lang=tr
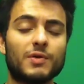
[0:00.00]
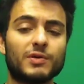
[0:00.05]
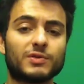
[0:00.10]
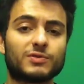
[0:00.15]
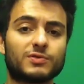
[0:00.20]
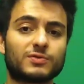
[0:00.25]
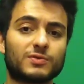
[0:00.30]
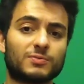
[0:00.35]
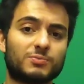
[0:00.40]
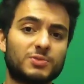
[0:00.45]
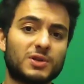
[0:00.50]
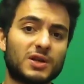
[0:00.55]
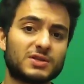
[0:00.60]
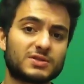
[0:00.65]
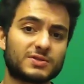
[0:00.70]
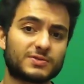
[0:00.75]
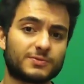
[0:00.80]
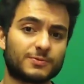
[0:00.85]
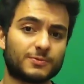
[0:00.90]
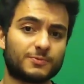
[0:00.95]
Evet
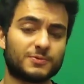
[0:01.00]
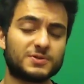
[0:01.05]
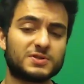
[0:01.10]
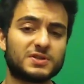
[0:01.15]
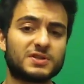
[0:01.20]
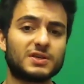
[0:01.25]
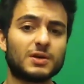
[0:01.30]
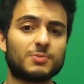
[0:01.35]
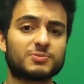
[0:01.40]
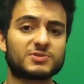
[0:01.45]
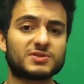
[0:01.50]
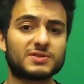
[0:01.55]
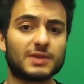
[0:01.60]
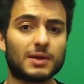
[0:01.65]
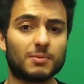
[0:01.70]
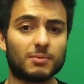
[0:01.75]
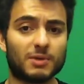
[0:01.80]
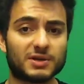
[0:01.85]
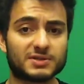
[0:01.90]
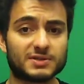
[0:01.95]
biraz fiziki
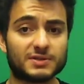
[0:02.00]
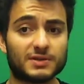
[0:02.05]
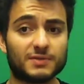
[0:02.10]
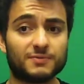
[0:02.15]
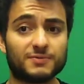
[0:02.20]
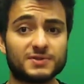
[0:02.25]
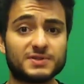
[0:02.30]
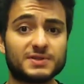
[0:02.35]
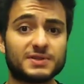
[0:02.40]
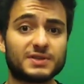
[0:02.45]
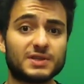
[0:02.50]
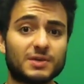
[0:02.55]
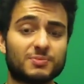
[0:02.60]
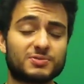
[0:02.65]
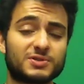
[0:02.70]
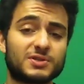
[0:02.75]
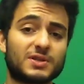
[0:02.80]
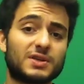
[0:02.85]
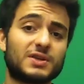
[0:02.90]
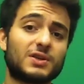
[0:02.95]
yapısından bahsedelim. Fiziki tamam.
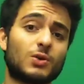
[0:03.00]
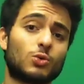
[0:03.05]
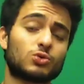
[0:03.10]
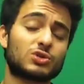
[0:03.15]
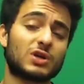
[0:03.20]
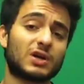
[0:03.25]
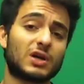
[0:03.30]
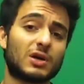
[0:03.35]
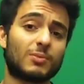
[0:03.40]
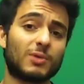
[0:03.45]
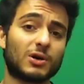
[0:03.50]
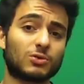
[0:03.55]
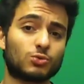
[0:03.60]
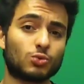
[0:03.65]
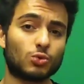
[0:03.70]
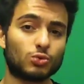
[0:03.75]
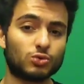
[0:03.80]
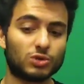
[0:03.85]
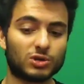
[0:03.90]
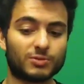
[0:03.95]
yapısı da yine Ozan
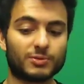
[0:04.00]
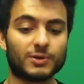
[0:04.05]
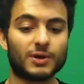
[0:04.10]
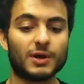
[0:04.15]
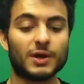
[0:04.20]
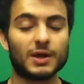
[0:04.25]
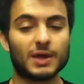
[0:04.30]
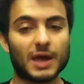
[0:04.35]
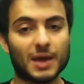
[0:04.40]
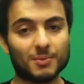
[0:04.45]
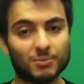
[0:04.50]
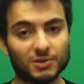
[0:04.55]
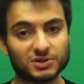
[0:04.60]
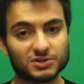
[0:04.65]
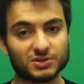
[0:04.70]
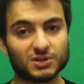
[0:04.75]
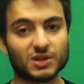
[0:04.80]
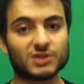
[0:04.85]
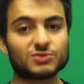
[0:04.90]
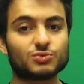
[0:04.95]
Kabak'ta olduğu gibi. En
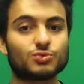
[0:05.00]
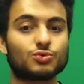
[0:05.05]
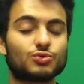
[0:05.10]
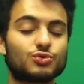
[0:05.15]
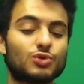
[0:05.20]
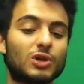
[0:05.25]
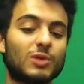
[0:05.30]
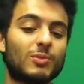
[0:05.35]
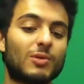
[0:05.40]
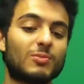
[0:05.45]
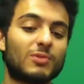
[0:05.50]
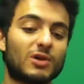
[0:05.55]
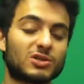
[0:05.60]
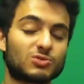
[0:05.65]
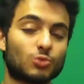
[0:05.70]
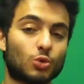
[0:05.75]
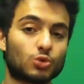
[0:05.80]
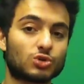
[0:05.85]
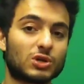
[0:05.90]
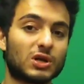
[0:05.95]
başından şunu söylemem
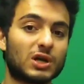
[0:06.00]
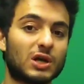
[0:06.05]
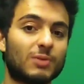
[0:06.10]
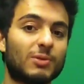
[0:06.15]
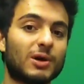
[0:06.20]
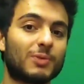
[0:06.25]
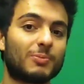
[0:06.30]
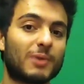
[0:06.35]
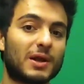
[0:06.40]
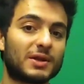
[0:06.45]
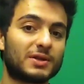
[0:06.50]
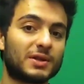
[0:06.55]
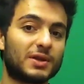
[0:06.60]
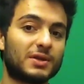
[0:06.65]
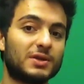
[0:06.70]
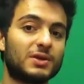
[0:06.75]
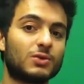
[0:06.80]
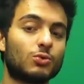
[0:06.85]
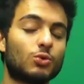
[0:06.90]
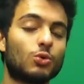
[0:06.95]
lazım. Ozan Kabak belki de
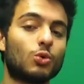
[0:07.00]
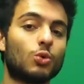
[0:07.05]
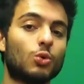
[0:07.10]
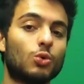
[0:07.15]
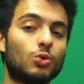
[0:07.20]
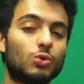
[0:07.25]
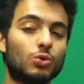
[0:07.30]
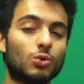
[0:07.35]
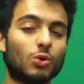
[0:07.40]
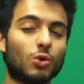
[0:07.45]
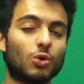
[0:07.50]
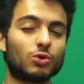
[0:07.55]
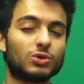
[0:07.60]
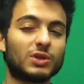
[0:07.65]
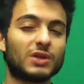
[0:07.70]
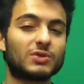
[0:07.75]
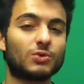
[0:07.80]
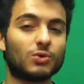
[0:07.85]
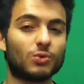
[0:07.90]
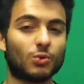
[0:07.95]
ilk
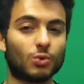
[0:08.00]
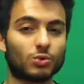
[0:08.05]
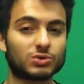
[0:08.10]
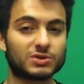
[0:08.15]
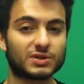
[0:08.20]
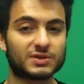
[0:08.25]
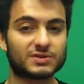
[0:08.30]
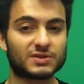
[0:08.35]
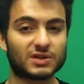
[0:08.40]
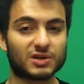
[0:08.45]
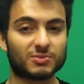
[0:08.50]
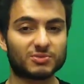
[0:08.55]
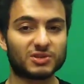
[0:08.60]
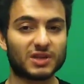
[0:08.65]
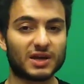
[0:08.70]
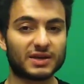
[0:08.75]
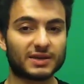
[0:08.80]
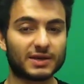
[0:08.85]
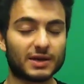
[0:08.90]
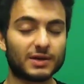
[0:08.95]
U17-18
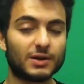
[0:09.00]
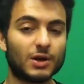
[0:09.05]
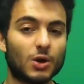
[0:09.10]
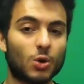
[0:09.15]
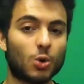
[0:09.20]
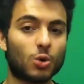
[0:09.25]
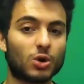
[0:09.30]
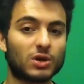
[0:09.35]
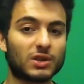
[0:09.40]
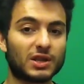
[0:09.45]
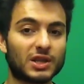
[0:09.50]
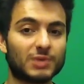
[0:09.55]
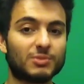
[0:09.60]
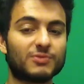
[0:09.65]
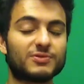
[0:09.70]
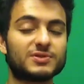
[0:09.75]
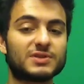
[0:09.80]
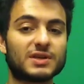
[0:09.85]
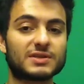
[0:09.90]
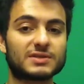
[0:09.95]
takımındayken o kadar iyi
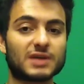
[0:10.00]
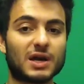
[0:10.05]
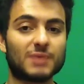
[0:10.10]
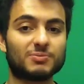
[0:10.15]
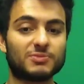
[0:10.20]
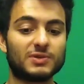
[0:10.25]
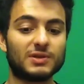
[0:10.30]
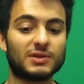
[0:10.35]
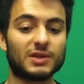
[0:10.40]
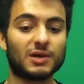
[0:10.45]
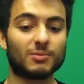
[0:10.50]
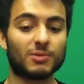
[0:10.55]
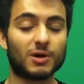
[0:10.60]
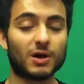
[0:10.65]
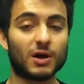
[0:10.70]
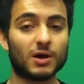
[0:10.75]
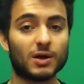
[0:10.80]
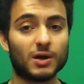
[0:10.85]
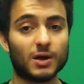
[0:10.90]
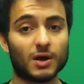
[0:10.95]
bir fiziğe sahip değildi
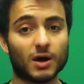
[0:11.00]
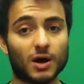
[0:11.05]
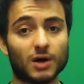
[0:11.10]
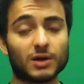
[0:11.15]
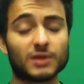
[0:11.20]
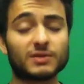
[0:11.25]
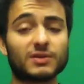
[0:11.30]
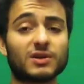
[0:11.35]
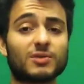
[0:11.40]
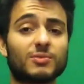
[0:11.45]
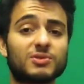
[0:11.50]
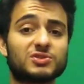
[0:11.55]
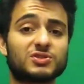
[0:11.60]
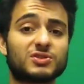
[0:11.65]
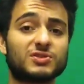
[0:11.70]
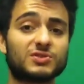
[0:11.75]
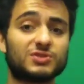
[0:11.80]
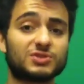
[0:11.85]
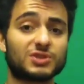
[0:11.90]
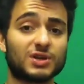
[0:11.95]
ama ana takıma
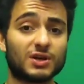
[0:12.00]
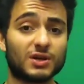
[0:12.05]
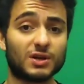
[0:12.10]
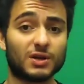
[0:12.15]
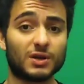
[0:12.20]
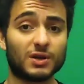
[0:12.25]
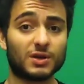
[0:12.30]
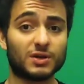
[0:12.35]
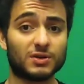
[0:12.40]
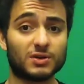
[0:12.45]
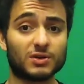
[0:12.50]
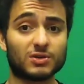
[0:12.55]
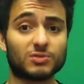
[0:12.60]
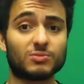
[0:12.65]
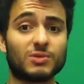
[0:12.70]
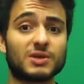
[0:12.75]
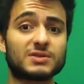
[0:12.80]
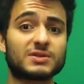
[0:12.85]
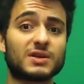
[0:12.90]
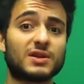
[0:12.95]
çıkınca
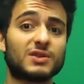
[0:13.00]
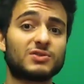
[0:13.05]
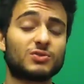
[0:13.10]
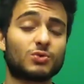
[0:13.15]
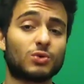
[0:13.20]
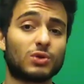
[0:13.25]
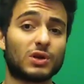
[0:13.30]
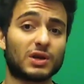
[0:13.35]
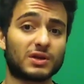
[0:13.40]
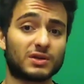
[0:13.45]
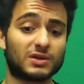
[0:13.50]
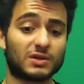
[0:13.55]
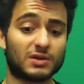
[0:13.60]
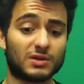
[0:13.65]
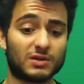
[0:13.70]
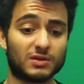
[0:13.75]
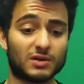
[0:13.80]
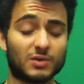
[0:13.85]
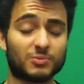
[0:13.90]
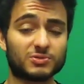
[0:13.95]
inanılmaz genetik olarak
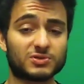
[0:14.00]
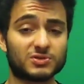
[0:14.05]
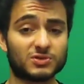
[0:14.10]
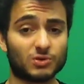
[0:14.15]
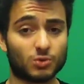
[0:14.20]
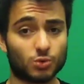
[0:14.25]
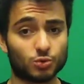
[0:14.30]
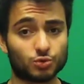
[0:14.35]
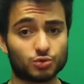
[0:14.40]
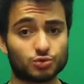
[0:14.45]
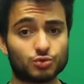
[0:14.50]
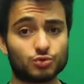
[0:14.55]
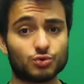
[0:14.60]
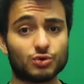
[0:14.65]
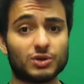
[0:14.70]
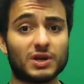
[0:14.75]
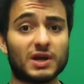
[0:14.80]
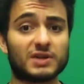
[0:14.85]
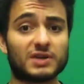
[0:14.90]
e, yapısında konuşturdu